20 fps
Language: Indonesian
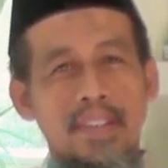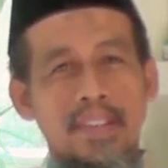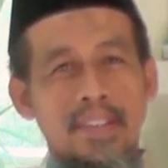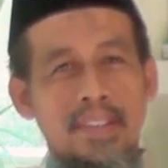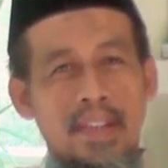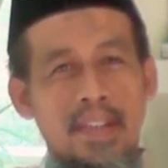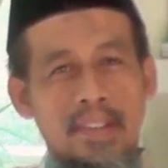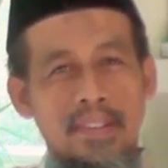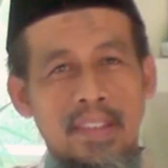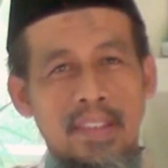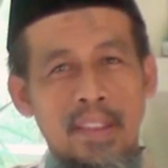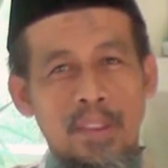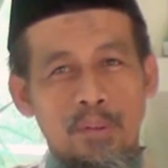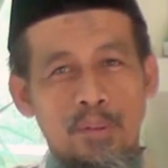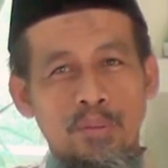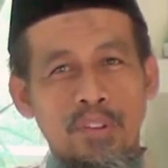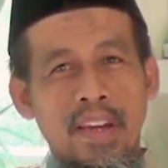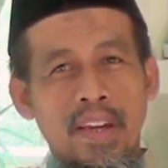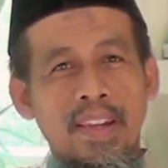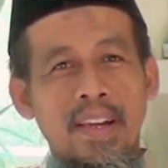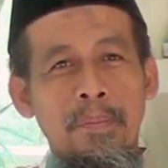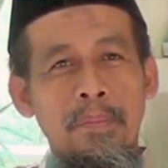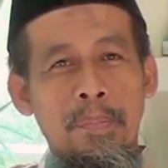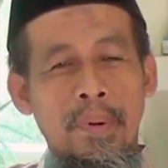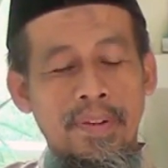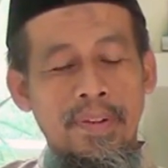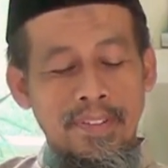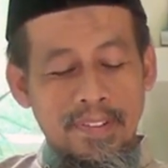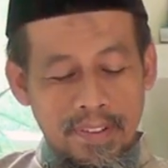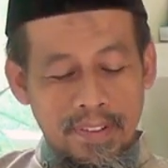yang tentunya yang
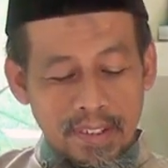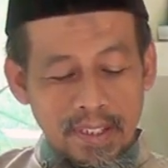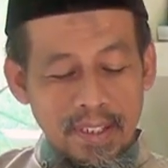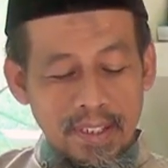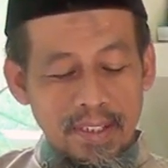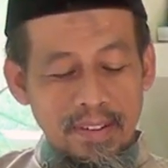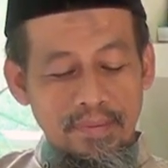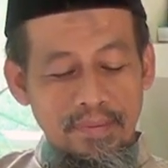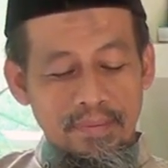bersih.